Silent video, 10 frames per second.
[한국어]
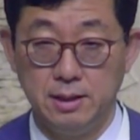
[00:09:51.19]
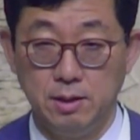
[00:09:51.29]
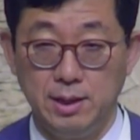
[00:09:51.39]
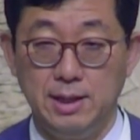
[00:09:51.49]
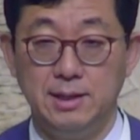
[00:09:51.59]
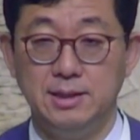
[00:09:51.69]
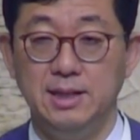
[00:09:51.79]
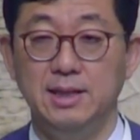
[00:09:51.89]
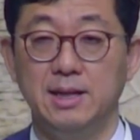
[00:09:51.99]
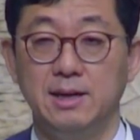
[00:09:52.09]
환란은
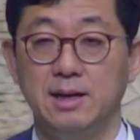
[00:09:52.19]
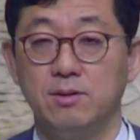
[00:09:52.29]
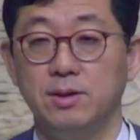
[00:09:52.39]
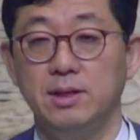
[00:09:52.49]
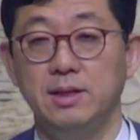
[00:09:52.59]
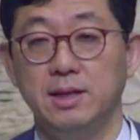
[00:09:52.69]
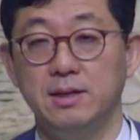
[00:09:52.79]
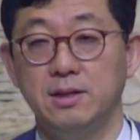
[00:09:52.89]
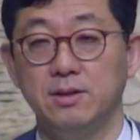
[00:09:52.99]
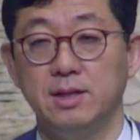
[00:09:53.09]
인내를 낳고
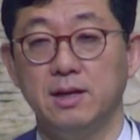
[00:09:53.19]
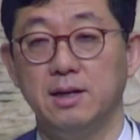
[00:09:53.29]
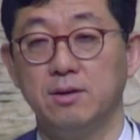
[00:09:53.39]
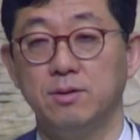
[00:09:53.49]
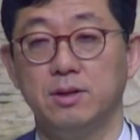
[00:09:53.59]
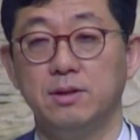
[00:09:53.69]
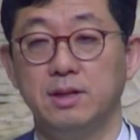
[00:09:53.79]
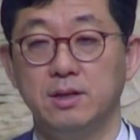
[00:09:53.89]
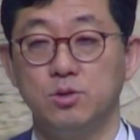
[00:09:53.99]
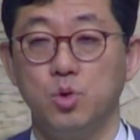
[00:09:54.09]
인내는 연단을 낳고
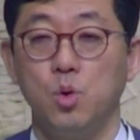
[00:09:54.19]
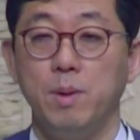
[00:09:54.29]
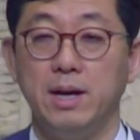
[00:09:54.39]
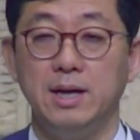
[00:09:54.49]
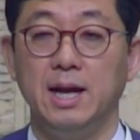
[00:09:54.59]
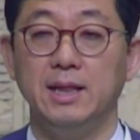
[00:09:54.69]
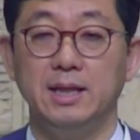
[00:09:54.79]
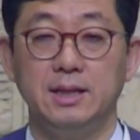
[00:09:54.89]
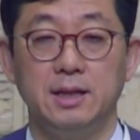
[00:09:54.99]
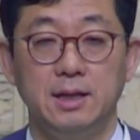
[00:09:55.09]
연단 소망을
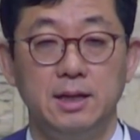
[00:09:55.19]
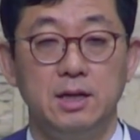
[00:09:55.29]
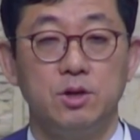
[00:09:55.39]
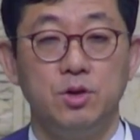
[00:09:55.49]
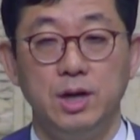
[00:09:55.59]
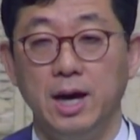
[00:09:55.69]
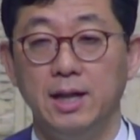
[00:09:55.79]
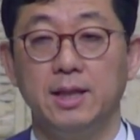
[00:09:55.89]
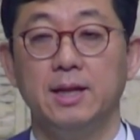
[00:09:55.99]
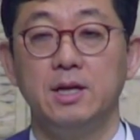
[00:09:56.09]
낳는
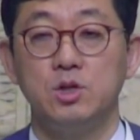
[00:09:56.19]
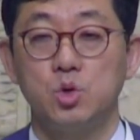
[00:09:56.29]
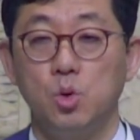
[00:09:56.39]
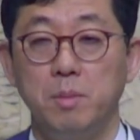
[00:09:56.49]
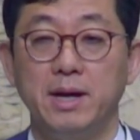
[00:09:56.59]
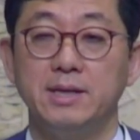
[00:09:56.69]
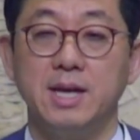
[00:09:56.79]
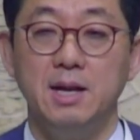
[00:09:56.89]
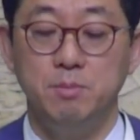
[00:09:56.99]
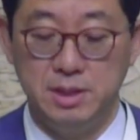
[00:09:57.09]
귀한 소망의
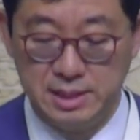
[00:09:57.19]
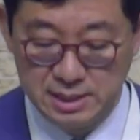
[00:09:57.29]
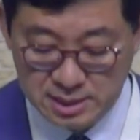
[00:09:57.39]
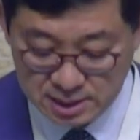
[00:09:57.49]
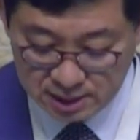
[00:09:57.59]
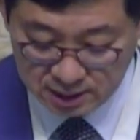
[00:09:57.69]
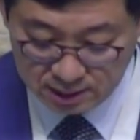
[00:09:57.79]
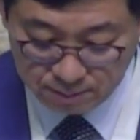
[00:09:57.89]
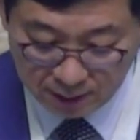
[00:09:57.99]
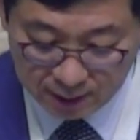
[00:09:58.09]
삶을
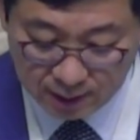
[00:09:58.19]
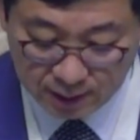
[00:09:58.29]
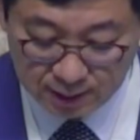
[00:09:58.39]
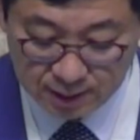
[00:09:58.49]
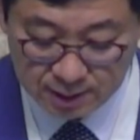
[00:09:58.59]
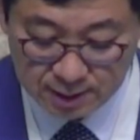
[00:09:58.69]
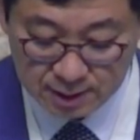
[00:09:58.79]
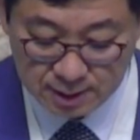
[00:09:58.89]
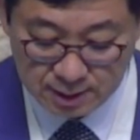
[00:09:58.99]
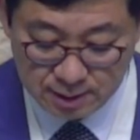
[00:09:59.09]
잊지 말아라.
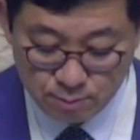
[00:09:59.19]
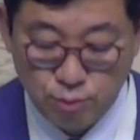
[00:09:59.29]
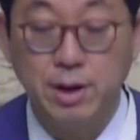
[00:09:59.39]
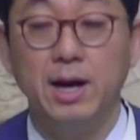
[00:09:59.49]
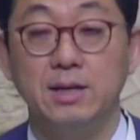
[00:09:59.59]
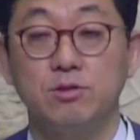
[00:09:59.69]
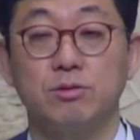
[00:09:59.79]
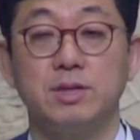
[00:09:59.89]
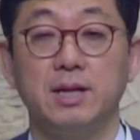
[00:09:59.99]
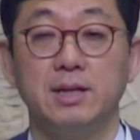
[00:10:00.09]
불화의
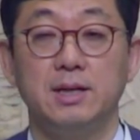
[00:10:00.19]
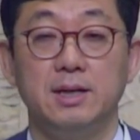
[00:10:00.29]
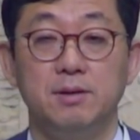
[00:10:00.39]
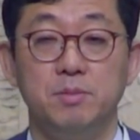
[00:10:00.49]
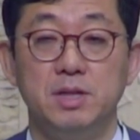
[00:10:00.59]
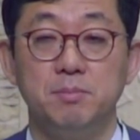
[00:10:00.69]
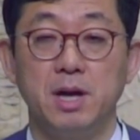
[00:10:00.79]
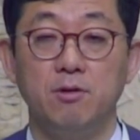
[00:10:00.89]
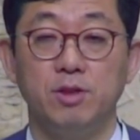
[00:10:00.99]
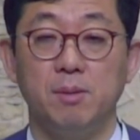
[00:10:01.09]
숙제들 믿음
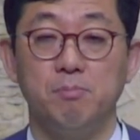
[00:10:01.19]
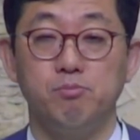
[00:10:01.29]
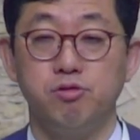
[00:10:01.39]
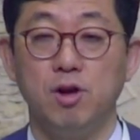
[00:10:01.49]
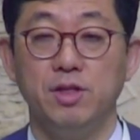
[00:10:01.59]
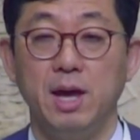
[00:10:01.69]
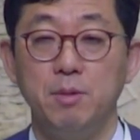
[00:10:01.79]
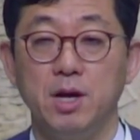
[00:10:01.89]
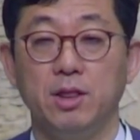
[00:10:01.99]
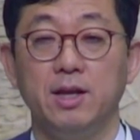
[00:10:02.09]
가운데
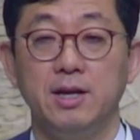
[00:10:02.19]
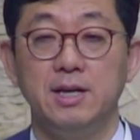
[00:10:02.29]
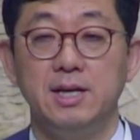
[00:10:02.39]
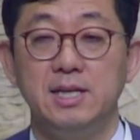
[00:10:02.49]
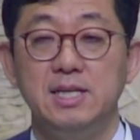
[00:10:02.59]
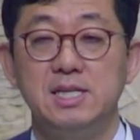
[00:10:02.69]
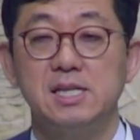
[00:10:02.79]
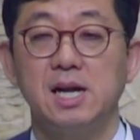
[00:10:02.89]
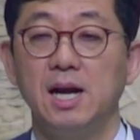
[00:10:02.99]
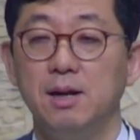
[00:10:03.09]
풀어내면 이스라엘